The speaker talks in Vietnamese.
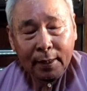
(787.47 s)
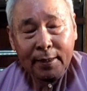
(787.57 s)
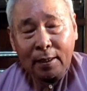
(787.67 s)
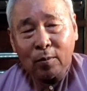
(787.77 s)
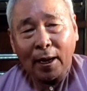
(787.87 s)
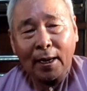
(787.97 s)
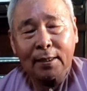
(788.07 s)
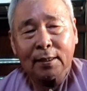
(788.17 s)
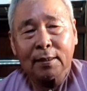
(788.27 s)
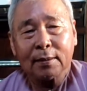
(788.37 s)
cái nhân quả
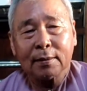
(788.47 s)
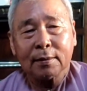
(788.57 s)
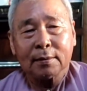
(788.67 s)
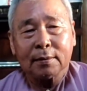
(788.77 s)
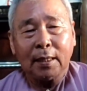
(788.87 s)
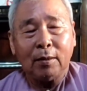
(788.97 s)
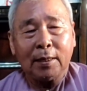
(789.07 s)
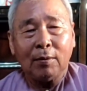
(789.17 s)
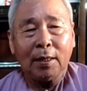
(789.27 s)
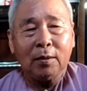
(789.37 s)
đó theo
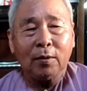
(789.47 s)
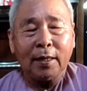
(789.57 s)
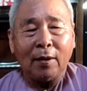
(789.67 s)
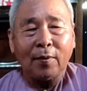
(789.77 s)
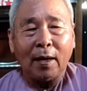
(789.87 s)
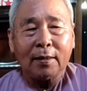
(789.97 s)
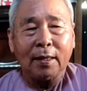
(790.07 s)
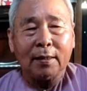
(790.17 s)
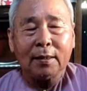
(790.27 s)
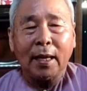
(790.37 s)
giáo lý của nhà Phật
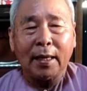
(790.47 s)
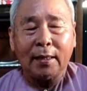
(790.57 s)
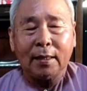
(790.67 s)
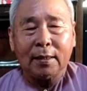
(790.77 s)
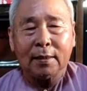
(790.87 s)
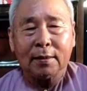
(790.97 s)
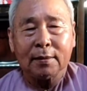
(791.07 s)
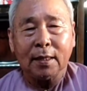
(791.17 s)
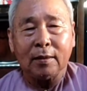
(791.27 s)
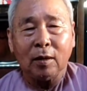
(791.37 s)
và Đức Thầy đó
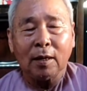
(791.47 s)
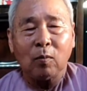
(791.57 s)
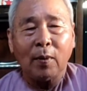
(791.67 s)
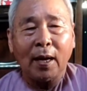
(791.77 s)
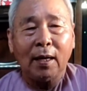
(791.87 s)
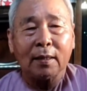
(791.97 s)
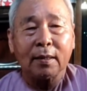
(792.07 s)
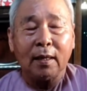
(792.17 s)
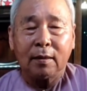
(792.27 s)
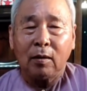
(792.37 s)
nó không phải là
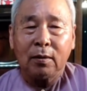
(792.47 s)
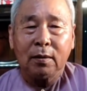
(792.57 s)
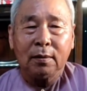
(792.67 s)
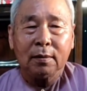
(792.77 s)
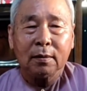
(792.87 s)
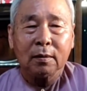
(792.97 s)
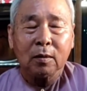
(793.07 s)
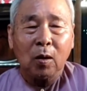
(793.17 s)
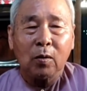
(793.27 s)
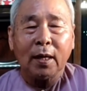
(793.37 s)
tuyệt đối
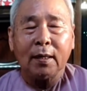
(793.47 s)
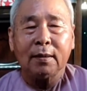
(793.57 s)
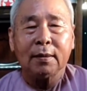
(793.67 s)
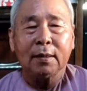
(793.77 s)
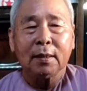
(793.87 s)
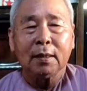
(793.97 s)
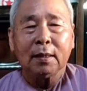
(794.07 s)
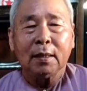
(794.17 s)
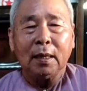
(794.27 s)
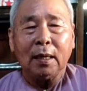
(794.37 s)
cố định
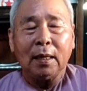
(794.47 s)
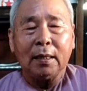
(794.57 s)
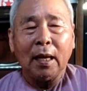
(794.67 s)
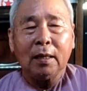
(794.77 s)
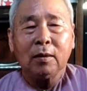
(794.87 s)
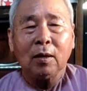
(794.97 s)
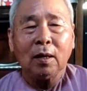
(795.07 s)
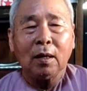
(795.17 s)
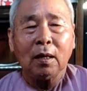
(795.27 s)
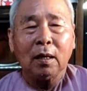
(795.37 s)
à, để
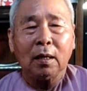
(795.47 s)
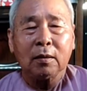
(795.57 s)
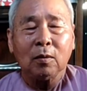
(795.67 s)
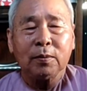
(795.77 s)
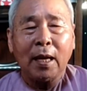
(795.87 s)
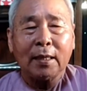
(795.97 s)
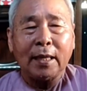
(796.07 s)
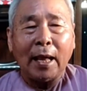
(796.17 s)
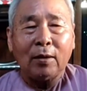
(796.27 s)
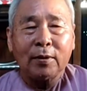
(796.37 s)
cho chúng ta
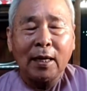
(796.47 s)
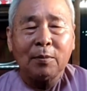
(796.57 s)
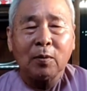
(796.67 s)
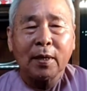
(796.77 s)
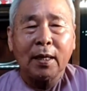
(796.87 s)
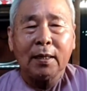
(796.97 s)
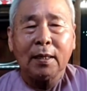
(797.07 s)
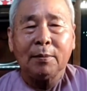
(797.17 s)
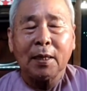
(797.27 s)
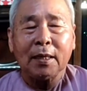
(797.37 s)
tạo ra một
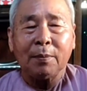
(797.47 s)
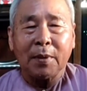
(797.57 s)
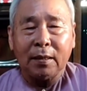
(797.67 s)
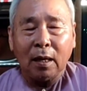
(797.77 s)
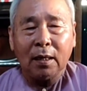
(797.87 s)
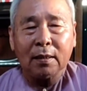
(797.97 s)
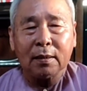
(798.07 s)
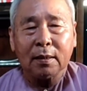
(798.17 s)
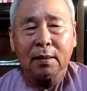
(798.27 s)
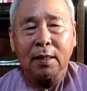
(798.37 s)
cái mang nghiệp gì đó
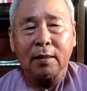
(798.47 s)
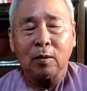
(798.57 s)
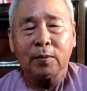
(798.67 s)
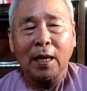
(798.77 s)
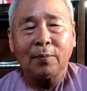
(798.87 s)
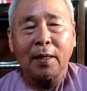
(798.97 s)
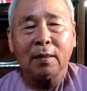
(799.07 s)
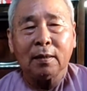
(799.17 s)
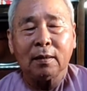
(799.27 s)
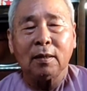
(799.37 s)
thì chúng ta phải
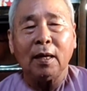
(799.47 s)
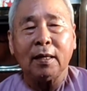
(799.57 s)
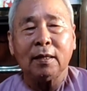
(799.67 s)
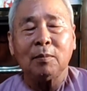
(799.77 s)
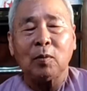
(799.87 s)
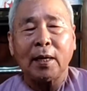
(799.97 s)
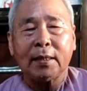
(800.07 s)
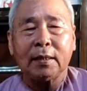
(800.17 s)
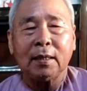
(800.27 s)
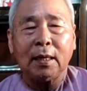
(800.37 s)
ương lị nó một
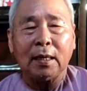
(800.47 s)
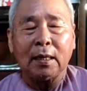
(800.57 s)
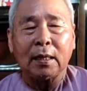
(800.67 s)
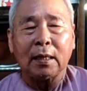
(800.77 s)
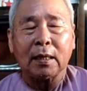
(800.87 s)
cách nghĩa là